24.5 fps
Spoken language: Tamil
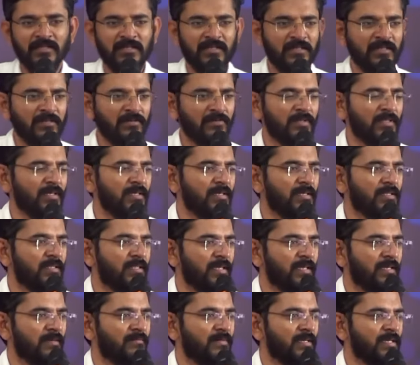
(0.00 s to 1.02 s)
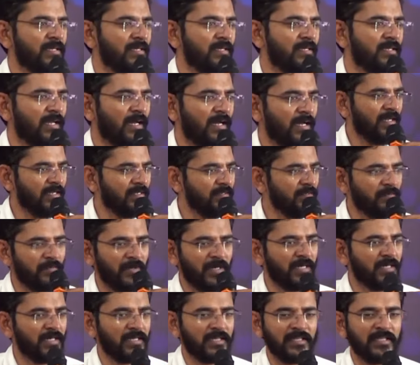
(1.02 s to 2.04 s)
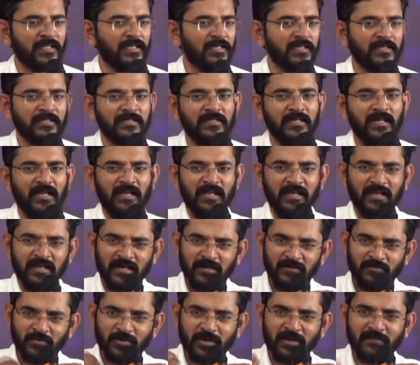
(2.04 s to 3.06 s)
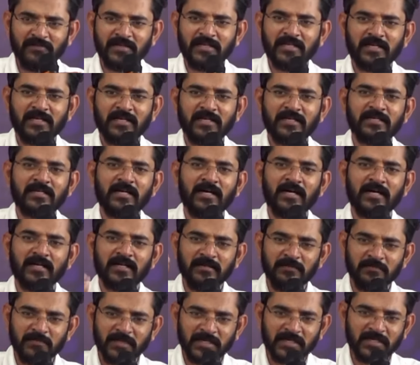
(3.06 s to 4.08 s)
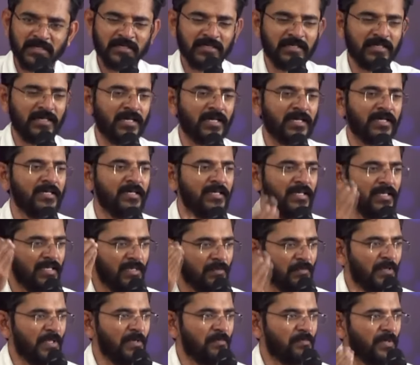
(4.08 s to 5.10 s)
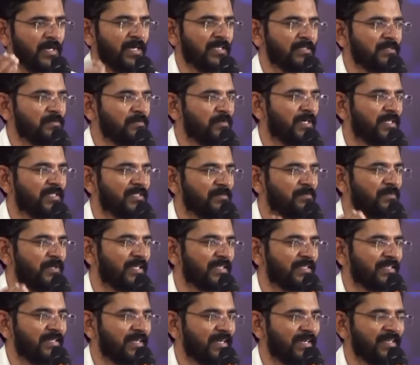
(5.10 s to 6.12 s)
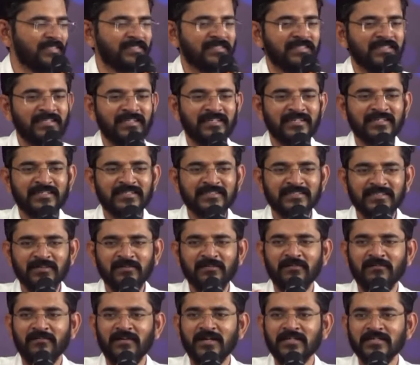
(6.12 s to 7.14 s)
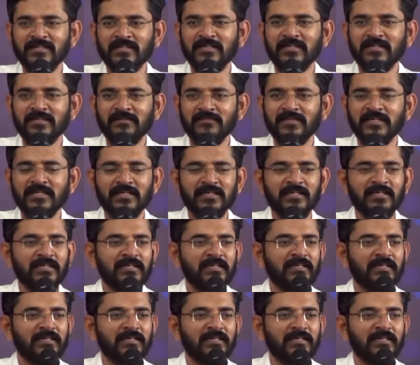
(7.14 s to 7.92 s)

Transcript: என்னுடைய தேவன் நான் பார்க்குறதே இல்லை எல்லாம் உறவினர்களுக்காக மக்களுக்காக இப்படி பார்த்து பார்த்து பார்த்து கடைசியில் கிறிஸ்தவ வாழ்க்கையவே